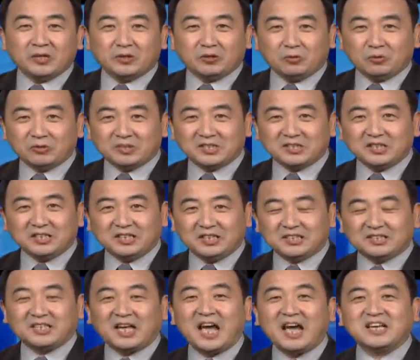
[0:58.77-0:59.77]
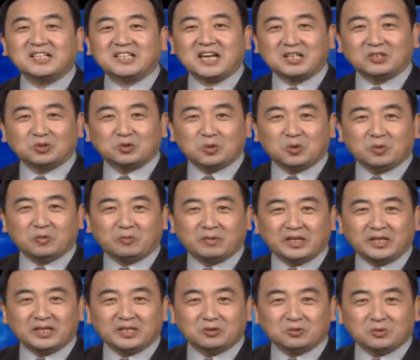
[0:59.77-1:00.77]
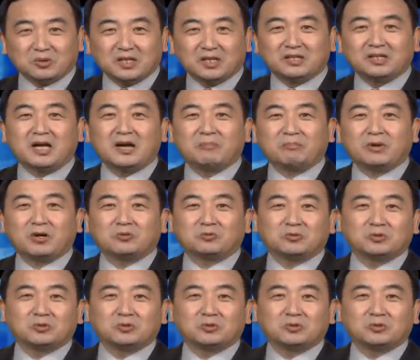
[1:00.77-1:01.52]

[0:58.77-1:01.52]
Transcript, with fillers: 与以财产作为一种衡量标